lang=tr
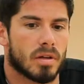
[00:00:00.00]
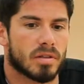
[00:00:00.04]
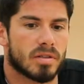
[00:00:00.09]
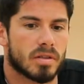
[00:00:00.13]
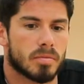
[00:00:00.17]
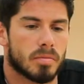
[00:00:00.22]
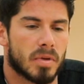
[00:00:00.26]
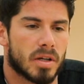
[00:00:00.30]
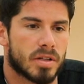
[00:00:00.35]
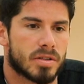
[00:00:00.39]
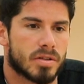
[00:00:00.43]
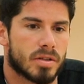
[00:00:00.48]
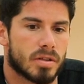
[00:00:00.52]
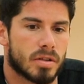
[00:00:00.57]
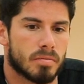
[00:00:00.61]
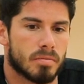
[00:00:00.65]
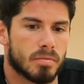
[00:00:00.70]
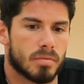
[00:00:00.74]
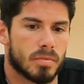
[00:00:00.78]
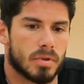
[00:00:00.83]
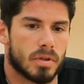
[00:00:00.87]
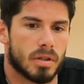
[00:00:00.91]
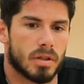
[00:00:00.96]
Nasıl
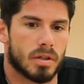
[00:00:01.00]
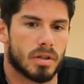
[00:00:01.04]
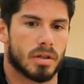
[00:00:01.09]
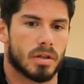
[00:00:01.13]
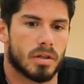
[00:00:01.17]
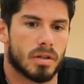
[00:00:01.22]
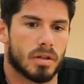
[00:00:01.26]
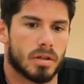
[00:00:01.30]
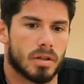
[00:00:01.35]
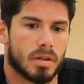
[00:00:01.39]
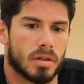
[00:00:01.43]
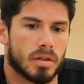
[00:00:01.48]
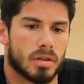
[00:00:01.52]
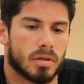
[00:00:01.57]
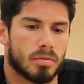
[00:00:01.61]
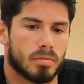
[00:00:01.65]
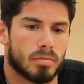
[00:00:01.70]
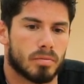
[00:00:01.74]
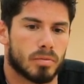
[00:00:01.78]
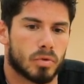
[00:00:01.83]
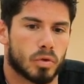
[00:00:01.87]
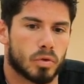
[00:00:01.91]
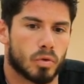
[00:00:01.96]
başladım? Ee,
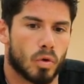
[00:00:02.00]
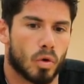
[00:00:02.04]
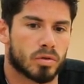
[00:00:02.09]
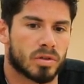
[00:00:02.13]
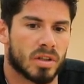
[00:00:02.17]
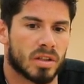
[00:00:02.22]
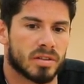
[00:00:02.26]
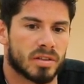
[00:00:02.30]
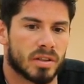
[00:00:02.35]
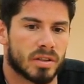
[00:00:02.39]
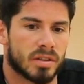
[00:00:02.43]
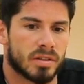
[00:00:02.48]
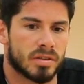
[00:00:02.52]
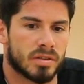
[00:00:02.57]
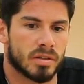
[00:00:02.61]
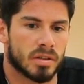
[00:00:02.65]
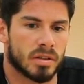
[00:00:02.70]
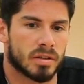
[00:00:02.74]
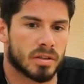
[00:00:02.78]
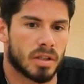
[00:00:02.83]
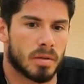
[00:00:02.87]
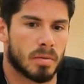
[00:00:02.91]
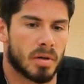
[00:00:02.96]
98
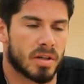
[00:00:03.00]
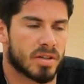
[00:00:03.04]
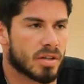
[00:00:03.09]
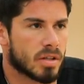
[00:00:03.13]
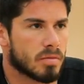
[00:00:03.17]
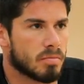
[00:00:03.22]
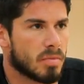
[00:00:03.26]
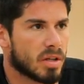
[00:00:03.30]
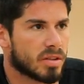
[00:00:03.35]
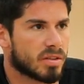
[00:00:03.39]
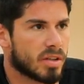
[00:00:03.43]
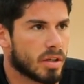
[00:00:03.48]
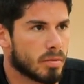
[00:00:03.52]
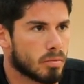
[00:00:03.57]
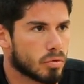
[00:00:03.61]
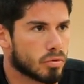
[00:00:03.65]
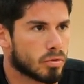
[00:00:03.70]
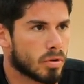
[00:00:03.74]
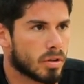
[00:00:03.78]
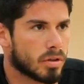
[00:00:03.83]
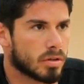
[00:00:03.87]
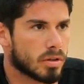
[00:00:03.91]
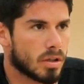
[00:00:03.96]
yılında başladım ben
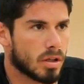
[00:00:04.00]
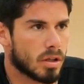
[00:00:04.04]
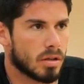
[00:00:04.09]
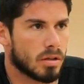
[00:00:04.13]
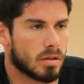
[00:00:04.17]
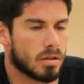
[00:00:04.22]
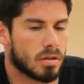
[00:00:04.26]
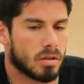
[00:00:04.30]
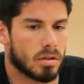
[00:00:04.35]
Temmuz ayında.